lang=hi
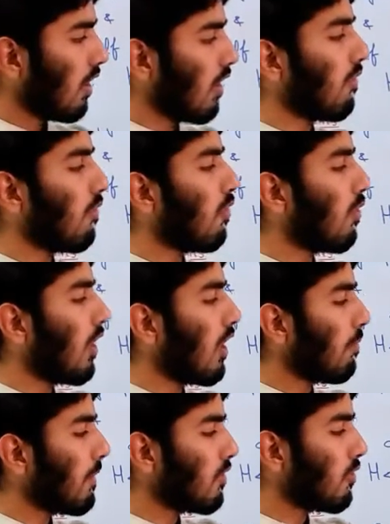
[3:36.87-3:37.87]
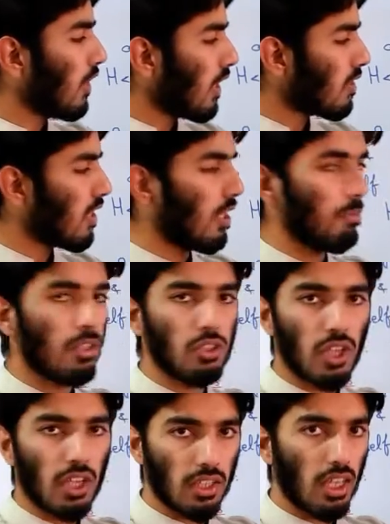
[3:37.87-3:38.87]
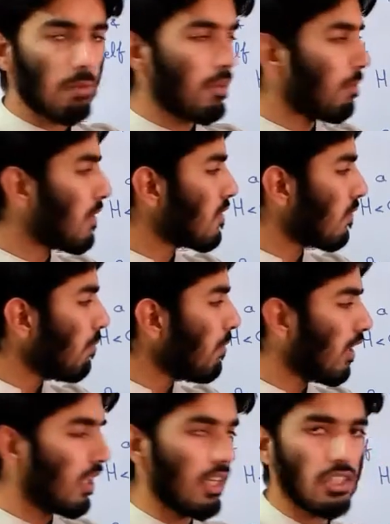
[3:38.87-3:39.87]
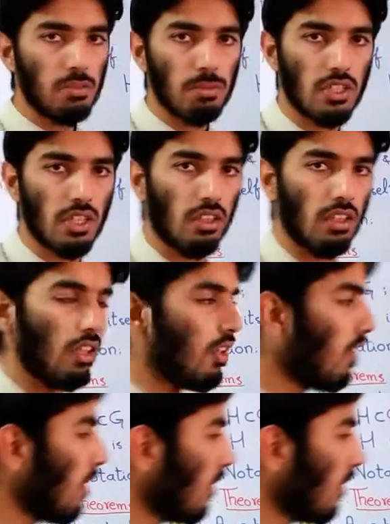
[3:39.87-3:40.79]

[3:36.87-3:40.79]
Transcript: अगर वो एलिमेंट जो नेक्स्ट एलिमेंट जो आता है हमारे पास वो भी अगर एच में से आता है